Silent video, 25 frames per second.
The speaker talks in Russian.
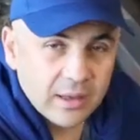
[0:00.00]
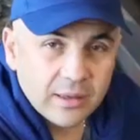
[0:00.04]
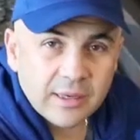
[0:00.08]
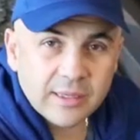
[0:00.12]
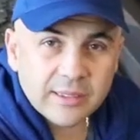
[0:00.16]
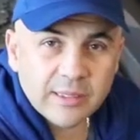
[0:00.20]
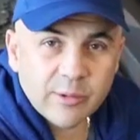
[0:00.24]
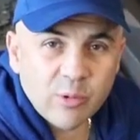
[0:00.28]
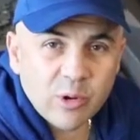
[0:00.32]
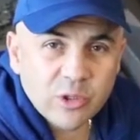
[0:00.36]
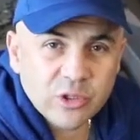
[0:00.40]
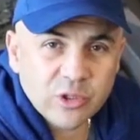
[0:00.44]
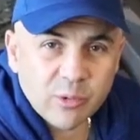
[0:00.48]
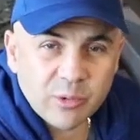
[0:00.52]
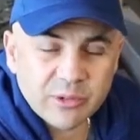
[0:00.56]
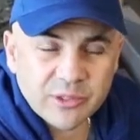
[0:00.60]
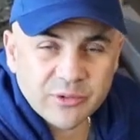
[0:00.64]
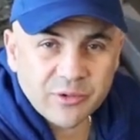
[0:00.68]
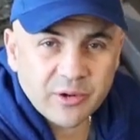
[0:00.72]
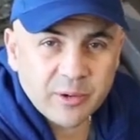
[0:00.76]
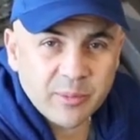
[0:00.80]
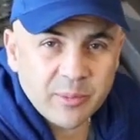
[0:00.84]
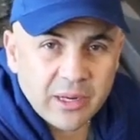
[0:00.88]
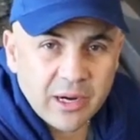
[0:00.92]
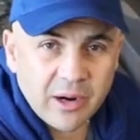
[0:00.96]
Для того, чтобы
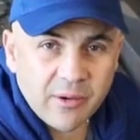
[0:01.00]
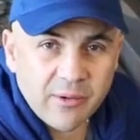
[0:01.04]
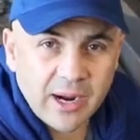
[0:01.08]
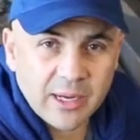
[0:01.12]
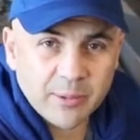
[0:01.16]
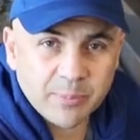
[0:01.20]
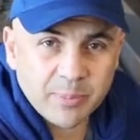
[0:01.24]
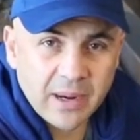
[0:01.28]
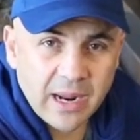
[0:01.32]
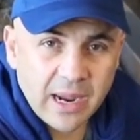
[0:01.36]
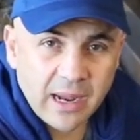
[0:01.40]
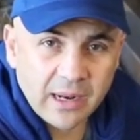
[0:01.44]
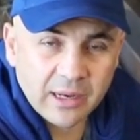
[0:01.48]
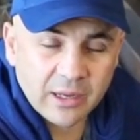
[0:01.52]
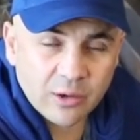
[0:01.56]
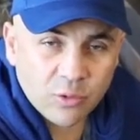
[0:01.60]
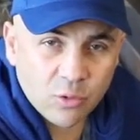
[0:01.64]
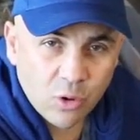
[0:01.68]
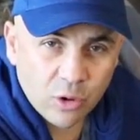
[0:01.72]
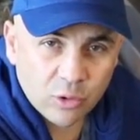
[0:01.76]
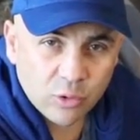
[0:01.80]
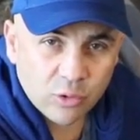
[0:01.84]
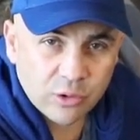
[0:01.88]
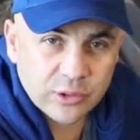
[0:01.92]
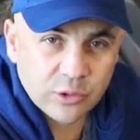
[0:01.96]
сформировать правильный
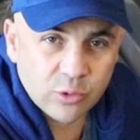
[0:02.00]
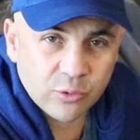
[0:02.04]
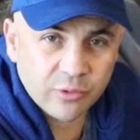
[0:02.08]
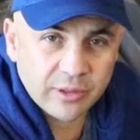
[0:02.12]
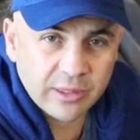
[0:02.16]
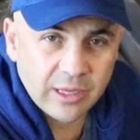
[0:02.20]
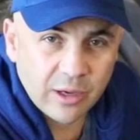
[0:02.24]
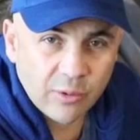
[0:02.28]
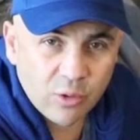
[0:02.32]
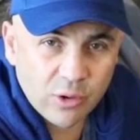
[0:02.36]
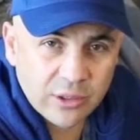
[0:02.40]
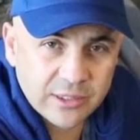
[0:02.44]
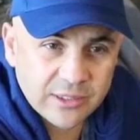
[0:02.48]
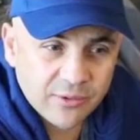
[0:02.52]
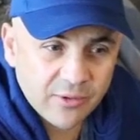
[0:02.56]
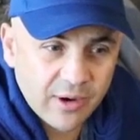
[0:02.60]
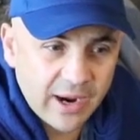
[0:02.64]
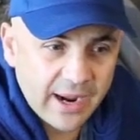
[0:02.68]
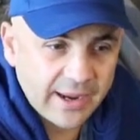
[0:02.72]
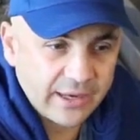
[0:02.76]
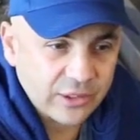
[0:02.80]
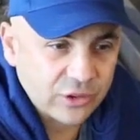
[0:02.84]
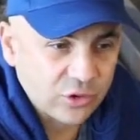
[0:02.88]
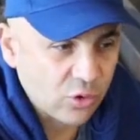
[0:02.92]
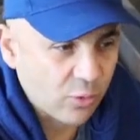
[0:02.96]
конус у винтовой
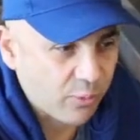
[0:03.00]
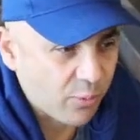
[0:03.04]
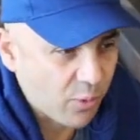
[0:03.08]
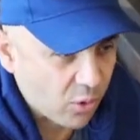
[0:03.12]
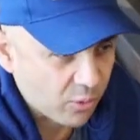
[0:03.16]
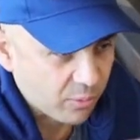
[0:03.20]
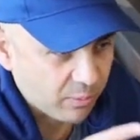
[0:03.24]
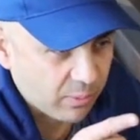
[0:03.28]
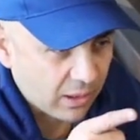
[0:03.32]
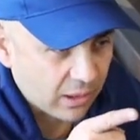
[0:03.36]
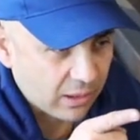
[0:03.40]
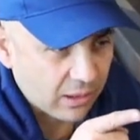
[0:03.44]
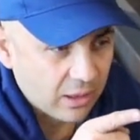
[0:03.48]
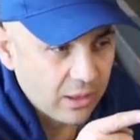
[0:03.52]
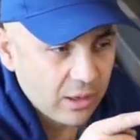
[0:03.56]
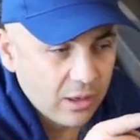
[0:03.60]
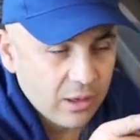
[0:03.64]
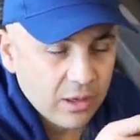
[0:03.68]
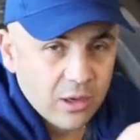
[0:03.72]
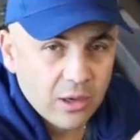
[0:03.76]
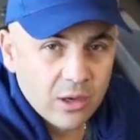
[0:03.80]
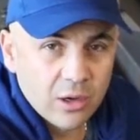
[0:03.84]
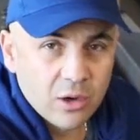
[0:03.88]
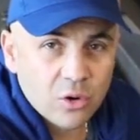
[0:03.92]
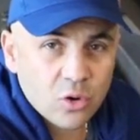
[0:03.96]
сваи, чтобы он был
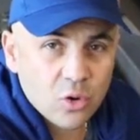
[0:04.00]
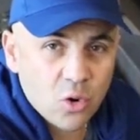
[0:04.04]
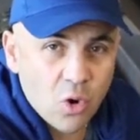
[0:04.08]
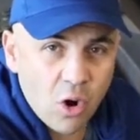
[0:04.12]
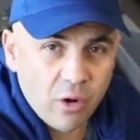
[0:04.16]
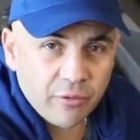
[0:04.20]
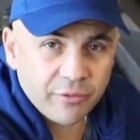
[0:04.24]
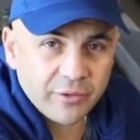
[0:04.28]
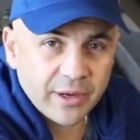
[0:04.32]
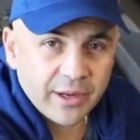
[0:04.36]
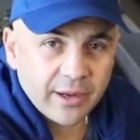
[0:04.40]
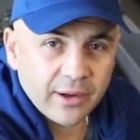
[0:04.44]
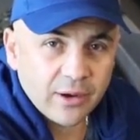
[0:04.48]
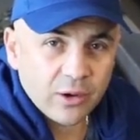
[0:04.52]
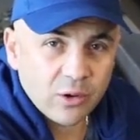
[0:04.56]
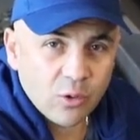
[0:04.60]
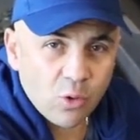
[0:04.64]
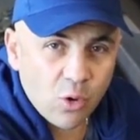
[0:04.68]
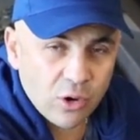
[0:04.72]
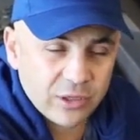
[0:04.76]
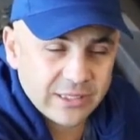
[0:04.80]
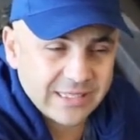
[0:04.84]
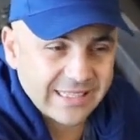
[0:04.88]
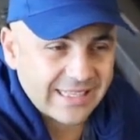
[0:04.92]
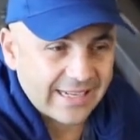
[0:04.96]
ровный,
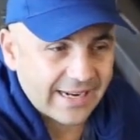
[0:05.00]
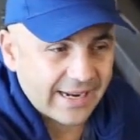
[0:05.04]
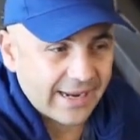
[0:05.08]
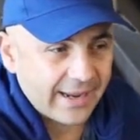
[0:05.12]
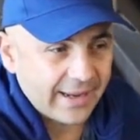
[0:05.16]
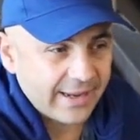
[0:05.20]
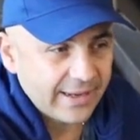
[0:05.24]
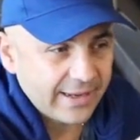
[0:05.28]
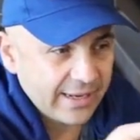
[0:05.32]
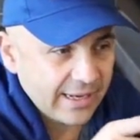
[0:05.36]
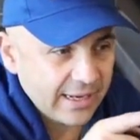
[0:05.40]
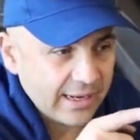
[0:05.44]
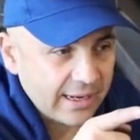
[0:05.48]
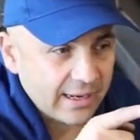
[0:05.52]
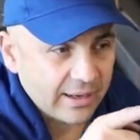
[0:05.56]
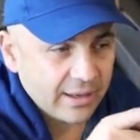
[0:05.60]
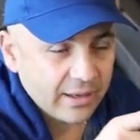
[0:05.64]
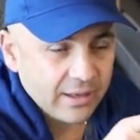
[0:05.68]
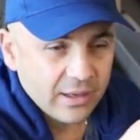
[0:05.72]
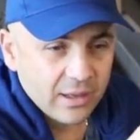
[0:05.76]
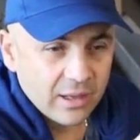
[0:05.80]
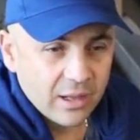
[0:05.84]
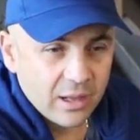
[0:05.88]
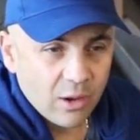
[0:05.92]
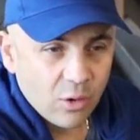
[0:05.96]
острый и
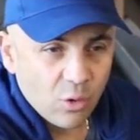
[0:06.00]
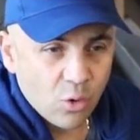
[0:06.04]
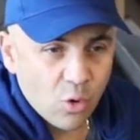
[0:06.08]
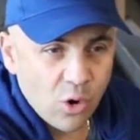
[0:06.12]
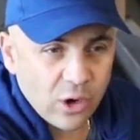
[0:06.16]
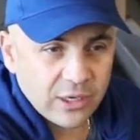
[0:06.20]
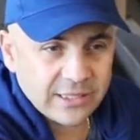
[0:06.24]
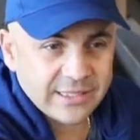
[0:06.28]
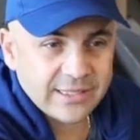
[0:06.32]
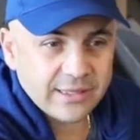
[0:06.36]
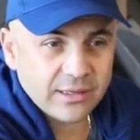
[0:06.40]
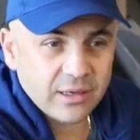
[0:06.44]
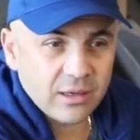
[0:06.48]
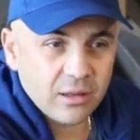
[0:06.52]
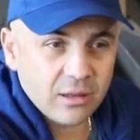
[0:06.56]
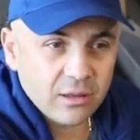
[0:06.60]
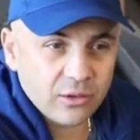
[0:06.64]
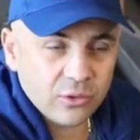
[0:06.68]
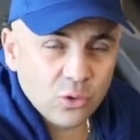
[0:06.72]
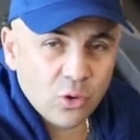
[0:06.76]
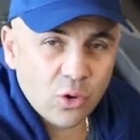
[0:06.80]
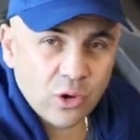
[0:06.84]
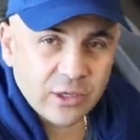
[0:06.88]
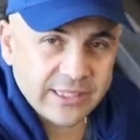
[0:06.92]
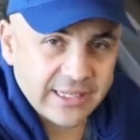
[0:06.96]
ось
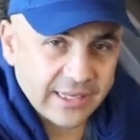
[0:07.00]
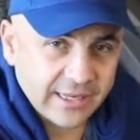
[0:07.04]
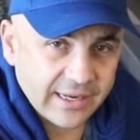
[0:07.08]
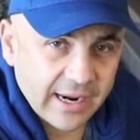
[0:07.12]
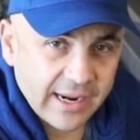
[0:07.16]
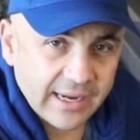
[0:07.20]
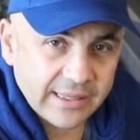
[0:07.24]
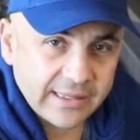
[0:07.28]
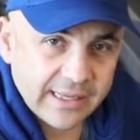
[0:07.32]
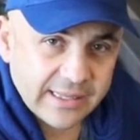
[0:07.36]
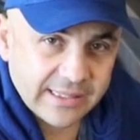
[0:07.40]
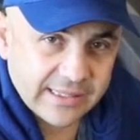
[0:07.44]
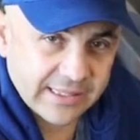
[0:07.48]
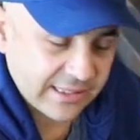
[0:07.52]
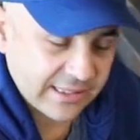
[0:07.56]
носика этой